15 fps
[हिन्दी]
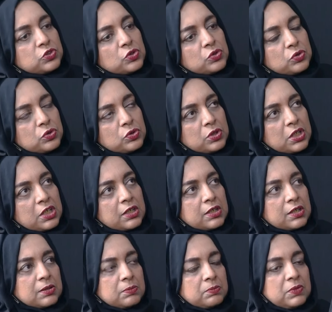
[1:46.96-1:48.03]
जो
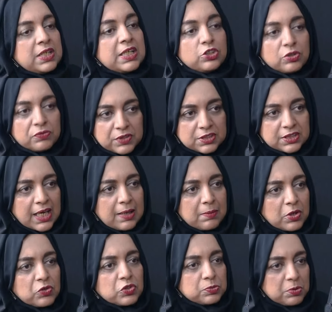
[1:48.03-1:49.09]
नीड ऑफ़ द
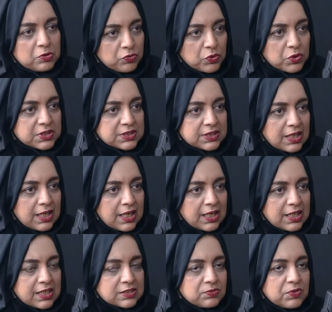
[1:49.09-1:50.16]
टाइम है उस पर फोकस
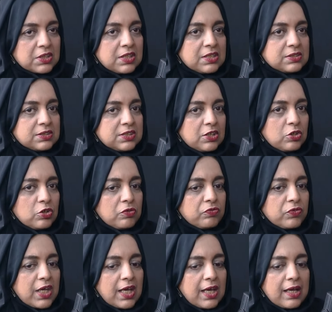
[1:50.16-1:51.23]
करेंगे इस वक्त इंस्टेड
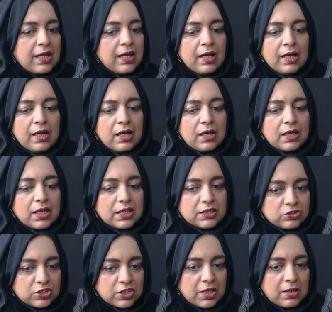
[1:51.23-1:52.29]
ऑफ के uh,
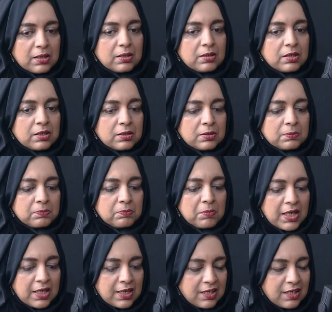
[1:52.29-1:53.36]
अच्छा आ,
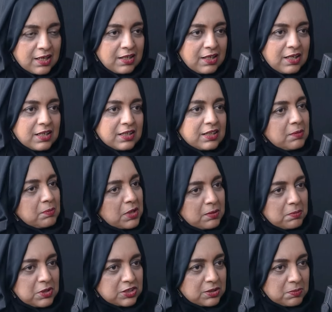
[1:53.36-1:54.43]
मैंने ये किया था
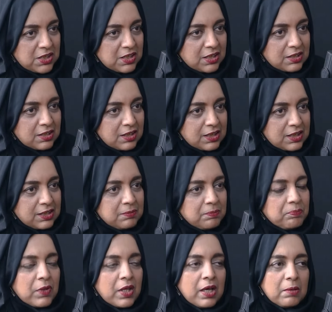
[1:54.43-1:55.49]
मेरा बेटा भी ये करेगा
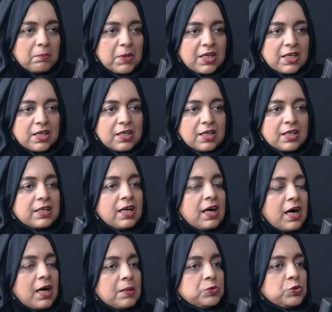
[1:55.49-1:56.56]
हम्म। मैंने ये किया था
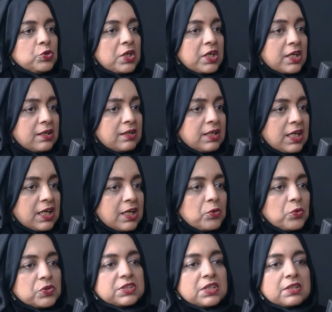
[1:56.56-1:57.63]
आप जो कर रहे हैं
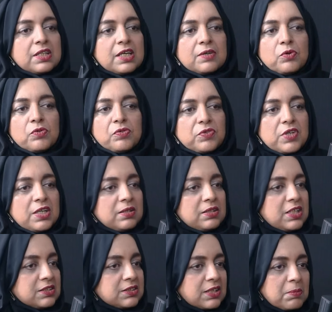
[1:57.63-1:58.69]
हो सकता है वो फिफ्टीन
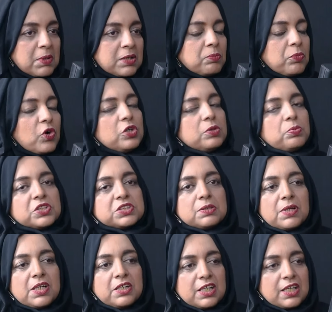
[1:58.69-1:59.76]
ईयर्स के बाद बहुत
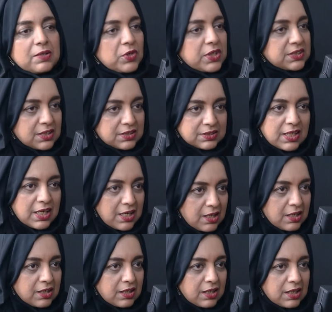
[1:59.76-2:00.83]
पॉसिबिलिटी के वो एग्जिस्ट
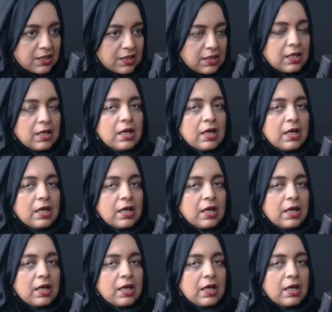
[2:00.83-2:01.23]
नहीं करेगा